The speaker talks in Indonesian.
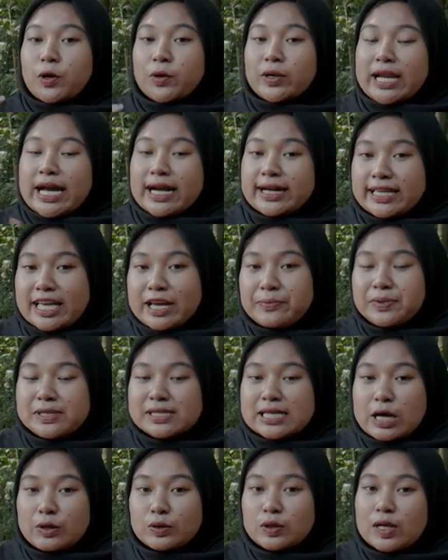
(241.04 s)
produknya
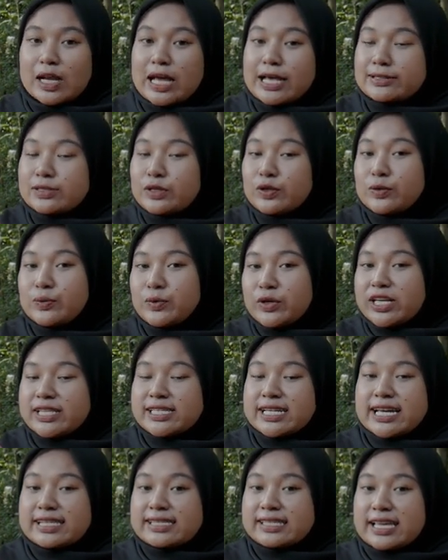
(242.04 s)
bisa untuk langsung hubungi
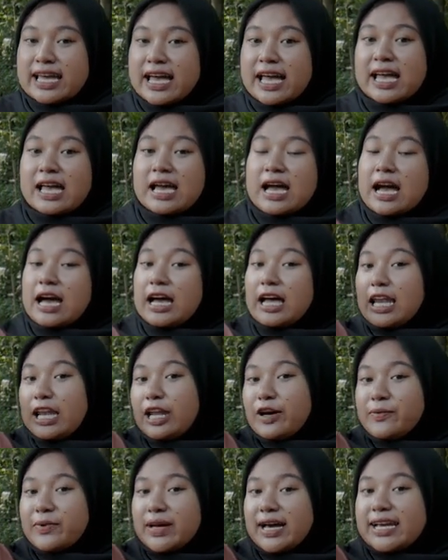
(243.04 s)
CS-nya.
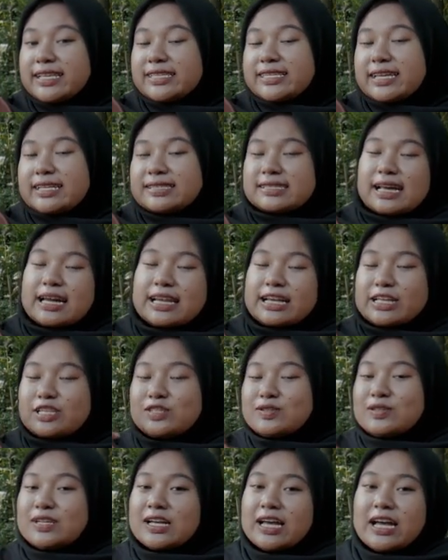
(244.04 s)
Halo Mbak aja sekarang
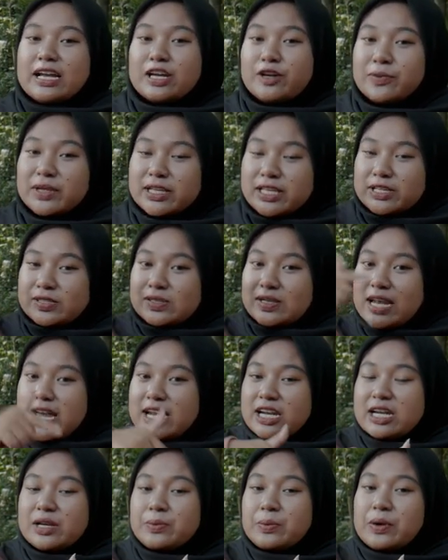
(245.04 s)
juga. Nomornya
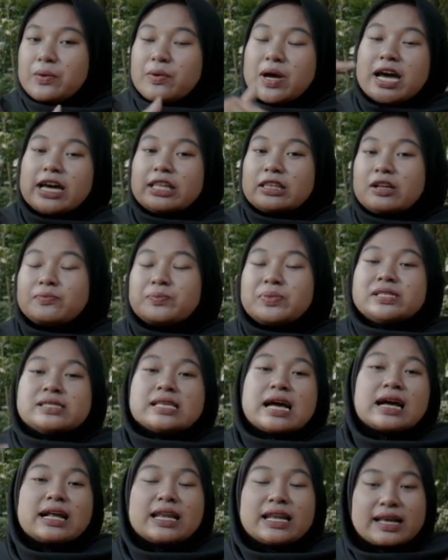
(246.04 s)
sudah ada di bawah atau
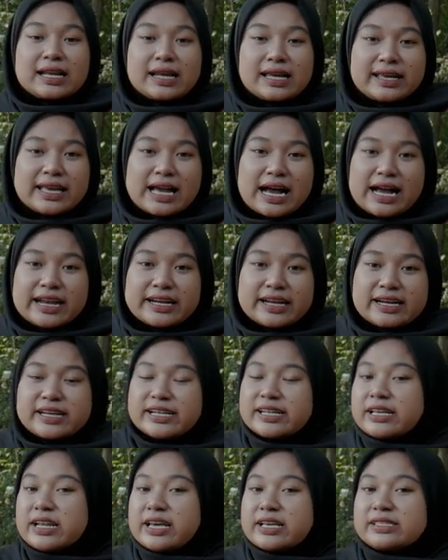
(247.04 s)
bisa klik link yang ada
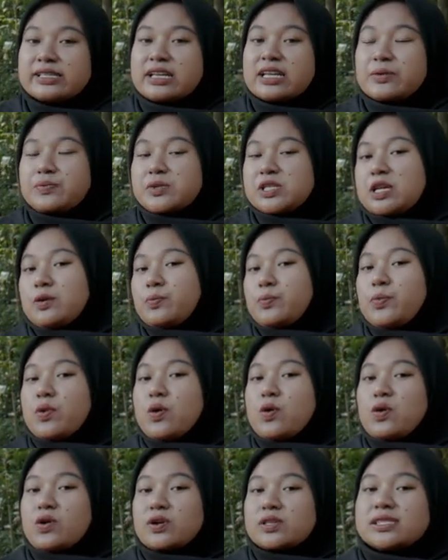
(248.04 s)
di description
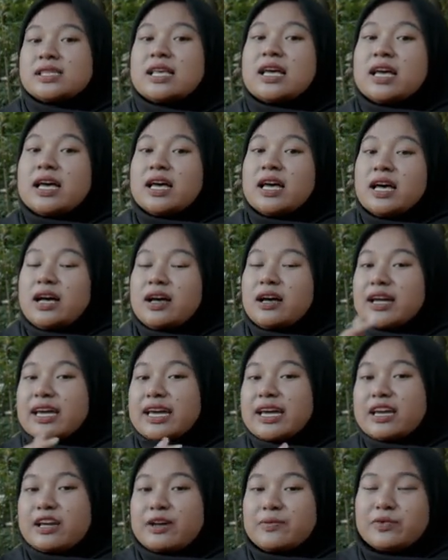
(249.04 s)
box.
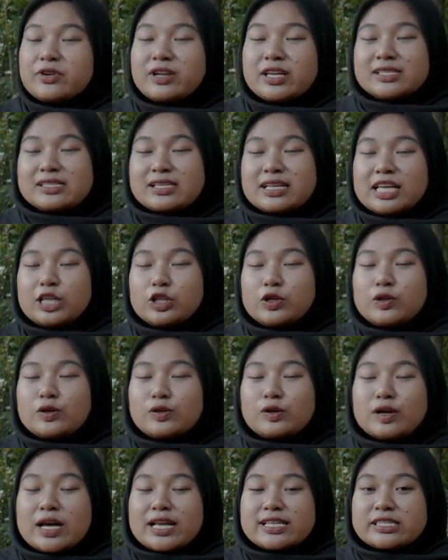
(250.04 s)
Oke, mungkin segitu
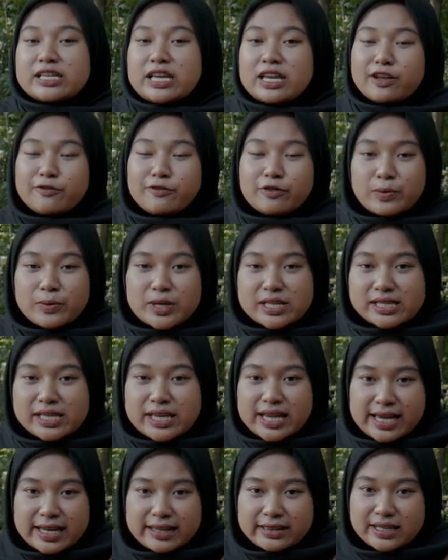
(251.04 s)
dulu aja
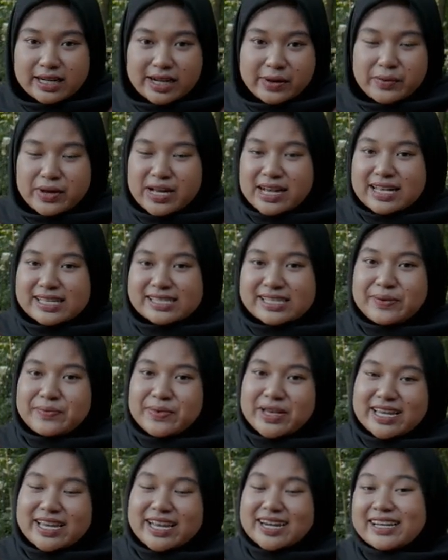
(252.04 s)
informasinya. Terima kasih
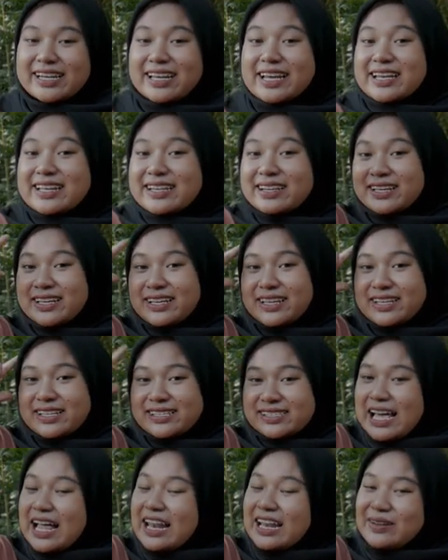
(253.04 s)
banyak dan
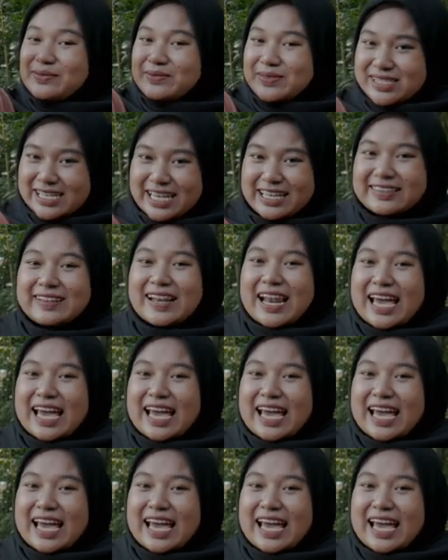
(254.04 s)
salam satu